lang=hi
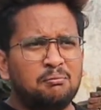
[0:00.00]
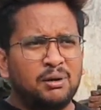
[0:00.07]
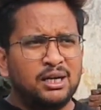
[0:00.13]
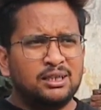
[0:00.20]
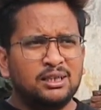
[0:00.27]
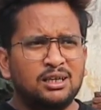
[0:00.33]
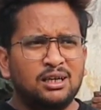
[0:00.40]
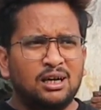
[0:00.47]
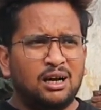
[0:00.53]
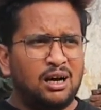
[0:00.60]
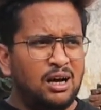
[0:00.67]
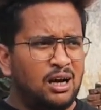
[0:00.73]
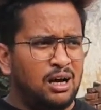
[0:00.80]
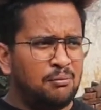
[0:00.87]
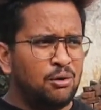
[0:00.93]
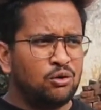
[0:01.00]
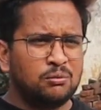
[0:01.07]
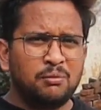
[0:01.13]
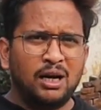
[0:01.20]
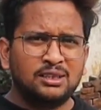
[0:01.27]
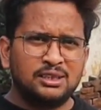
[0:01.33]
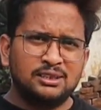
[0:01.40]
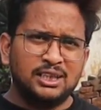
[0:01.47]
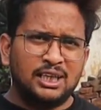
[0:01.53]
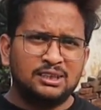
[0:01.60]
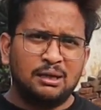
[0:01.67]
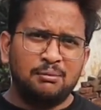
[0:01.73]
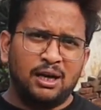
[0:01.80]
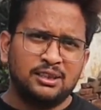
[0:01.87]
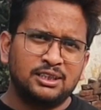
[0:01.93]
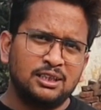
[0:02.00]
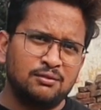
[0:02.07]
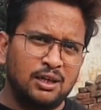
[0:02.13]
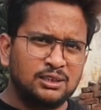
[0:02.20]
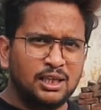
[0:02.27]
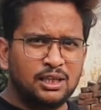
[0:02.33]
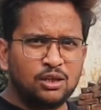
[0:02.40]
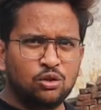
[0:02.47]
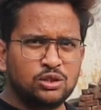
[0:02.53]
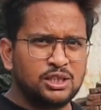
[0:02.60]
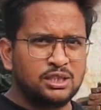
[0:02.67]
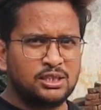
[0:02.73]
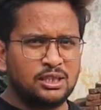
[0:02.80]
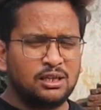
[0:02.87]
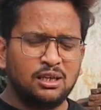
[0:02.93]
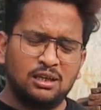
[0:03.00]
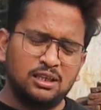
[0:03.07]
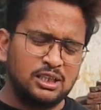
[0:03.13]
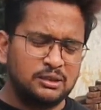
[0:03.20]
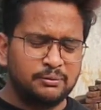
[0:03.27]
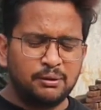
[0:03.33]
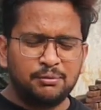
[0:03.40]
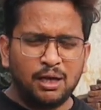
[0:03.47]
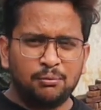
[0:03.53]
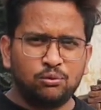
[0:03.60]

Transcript: बट अबाउट मार्जिन जैसा मार्जिन वैसा निगोशिएशन इसमें भी